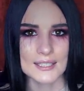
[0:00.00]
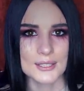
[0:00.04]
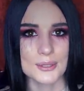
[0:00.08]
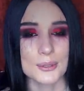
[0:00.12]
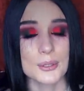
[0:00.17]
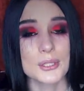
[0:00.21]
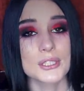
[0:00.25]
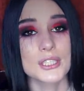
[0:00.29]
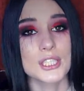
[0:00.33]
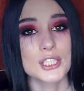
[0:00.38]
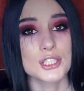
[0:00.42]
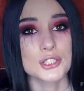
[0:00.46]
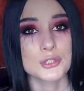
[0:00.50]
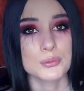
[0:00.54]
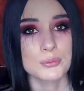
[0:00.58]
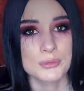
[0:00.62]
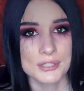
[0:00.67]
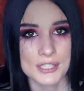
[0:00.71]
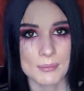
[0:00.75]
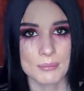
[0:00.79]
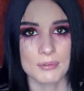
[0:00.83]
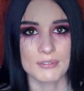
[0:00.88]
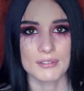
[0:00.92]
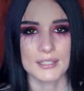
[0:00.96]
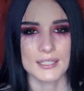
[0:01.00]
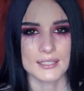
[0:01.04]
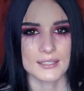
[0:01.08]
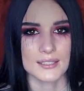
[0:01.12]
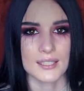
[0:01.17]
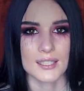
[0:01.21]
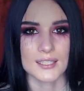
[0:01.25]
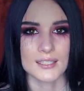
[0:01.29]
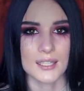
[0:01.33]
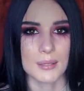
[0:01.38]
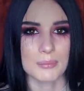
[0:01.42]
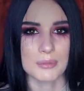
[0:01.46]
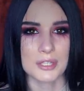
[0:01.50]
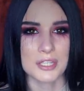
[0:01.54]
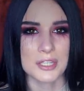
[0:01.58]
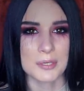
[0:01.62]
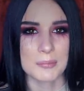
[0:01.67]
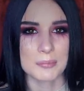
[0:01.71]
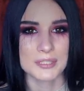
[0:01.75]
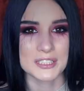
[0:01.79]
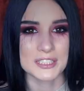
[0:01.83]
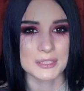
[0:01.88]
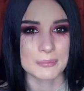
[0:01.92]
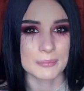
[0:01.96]
Такое даже у меня бывает, когда мне не
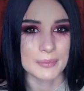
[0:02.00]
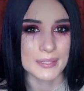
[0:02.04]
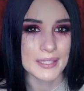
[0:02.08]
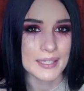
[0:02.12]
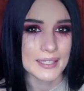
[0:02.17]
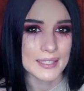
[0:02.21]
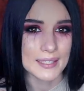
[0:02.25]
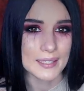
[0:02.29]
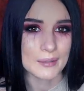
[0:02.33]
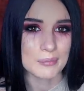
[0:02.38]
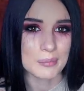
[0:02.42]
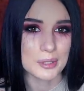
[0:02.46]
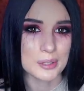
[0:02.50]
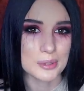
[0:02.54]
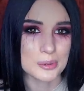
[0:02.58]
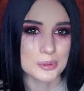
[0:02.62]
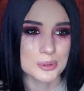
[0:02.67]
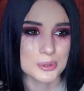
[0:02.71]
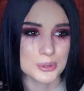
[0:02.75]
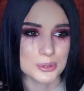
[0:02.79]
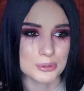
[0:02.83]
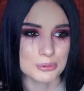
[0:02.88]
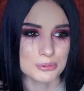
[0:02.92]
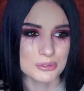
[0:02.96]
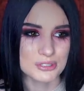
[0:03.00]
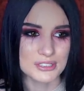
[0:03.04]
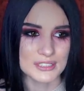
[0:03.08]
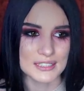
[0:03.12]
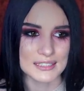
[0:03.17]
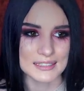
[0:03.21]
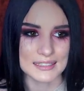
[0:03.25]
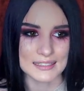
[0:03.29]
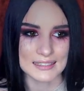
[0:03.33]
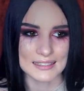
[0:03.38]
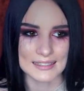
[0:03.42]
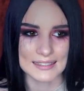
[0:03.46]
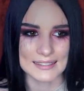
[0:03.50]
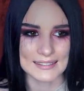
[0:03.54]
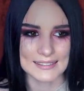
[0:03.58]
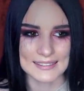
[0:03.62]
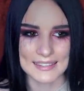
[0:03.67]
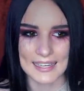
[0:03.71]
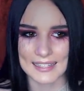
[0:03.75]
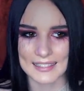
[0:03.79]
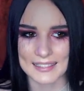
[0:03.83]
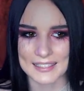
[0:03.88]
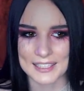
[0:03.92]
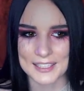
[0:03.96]
по себе, и я боюсь уснуть, я такая,
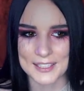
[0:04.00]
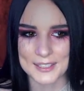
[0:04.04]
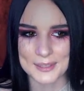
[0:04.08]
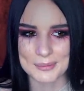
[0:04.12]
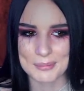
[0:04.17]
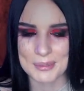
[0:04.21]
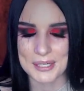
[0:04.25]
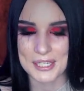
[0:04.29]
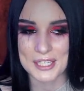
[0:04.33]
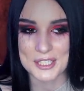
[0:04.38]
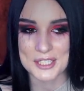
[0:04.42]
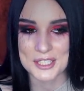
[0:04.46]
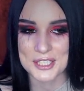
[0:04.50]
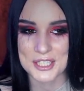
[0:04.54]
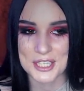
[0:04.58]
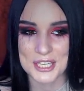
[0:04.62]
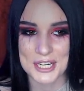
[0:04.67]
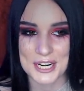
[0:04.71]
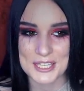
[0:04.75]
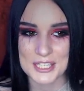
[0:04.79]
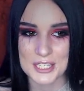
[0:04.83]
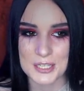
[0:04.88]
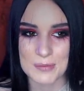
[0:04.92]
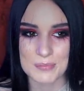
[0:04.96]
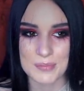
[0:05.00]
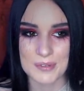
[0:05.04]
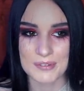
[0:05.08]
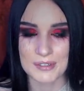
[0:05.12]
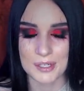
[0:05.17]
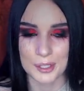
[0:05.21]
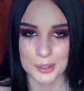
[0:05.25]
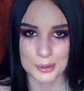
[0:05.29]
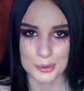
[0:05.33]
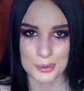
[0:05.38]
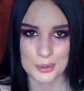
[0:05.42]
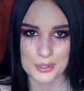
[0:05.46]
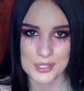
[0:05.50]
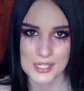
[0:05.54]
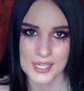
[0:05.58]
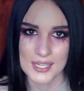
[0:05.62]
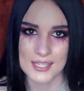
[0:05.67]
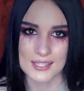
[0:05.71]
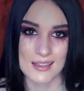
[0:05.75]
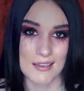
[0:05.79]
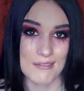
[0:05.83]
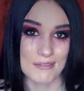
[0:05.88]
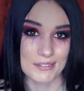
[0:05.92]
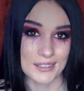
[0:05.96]
так, лишь бы лишний раз не повернуться.
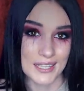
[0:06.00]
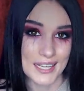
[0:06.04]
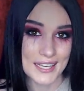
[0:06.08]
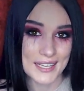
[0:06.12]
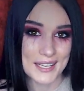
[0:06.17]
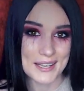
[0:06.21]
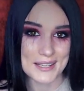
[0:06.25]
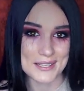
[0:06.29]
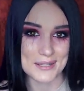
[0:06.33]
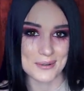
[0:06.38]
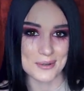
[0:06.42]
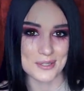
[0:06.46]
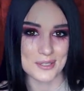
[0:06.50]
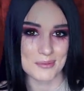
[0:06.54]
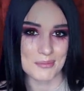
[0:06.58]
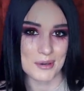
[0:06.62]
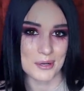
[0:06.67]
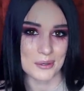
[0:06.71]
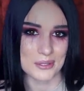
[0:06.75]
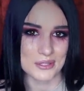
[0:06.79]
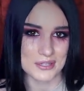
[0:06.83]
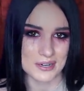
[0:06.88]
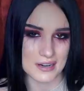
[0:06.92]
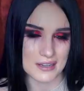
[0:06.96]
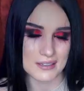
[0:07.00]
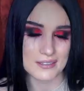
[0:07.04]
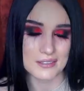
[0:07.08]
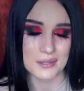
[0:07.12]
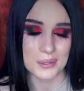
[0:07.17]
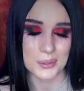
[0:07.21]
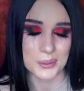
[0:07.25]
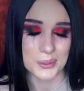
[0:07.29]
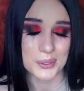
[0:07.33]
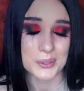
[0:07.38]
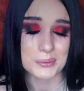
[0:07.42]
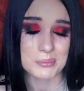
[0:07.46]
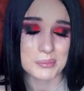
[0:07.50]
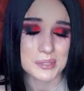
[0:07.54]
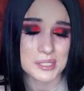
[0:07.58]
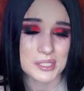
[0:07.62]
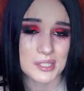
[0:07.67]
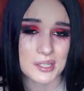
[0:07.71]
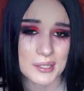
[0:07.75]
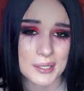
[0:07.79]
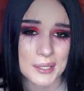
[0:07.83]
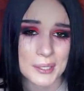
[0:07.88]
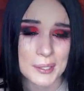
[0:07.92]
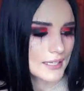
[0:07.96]
Ставь лайк, если у тебя хоть раз такое
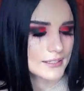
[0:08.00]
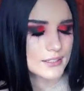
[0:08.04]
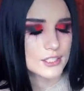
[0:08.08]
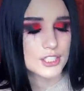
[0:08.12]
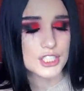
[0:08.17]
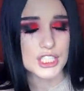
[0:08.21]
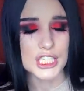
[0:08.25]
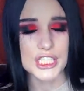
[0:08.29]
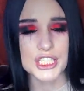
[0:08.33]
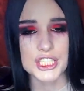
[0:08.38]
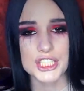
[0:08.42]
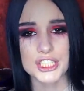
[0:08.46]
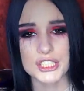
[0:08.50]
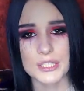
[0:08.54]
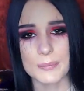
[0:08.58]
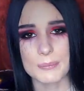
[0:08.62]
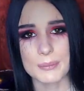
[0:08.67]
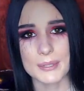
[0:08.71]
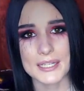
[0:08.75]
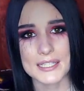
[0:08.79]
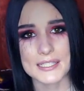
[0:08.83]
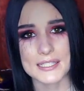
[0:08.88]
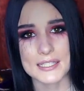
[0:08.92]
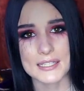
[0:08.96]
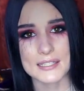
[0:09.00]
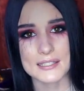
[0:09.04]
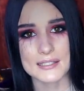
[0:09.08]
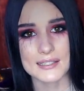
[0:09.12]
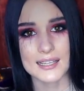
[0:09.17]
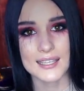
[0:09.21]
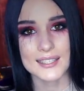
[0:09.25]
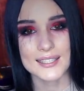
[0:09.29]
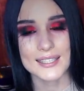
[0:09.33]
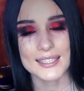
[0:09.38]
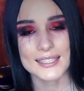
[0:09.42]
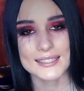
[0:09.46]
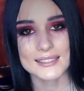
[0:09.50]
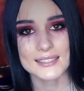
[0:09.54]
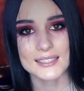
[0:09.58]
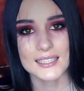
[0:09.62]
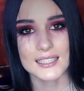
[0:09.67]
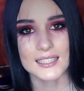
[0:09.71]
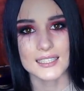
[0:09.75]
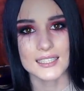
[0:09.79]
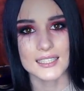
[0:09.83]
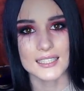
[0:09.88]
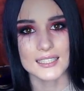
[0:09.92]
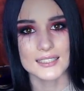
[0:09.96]
было. Эта женщина произнесла
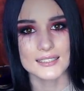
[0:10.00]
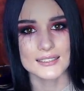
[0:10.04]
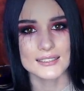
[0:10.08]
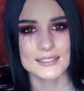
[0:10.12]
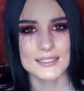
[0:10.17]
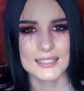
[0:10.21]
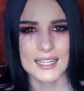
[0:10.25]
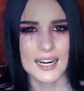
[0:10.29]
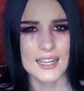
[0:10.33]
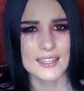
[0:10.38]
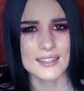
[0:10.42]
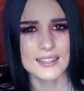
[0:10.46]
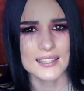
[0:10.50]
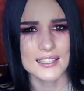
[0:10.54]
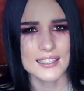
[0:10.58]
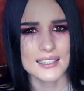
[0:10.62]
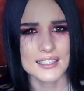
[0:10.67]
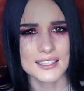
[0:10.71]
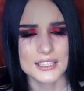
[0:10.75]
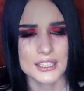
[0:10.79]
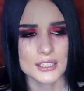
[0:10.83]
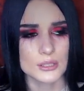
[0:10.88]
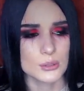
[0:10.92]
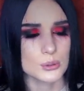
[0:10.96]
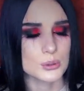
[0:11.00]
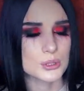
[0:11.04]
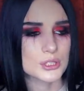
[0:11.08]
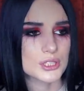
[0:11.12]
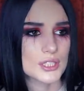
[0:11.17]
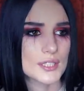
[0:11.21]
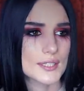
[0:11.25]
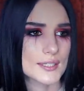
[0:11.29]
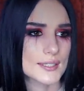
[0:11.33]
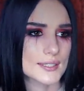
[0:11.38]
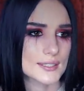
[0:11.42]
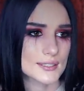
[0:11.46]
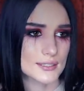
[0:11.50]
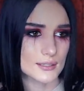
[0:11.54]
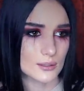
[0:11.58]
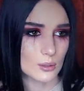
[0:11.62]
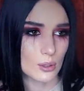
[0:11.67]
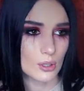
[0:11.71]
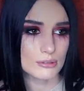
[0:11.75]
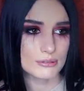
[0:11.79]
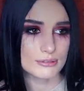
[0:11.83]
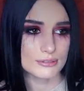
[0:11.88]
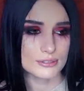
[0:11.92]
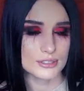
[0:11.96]
несколько странных нерусских
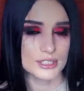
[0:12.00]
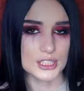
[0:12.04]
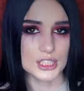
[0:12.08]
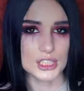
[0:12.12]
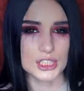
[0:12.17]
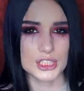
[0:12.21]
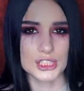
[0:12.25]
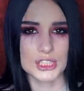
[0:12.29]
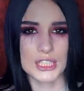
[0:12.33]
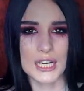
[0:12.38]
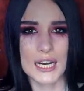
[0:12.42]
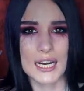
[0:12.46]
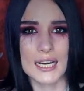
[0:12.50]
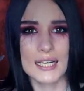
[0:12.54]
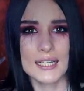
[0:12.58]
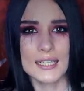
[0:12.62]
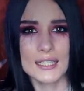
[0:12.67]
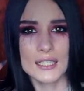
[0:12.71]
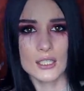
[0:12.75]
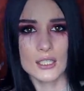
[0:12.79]
слов, держа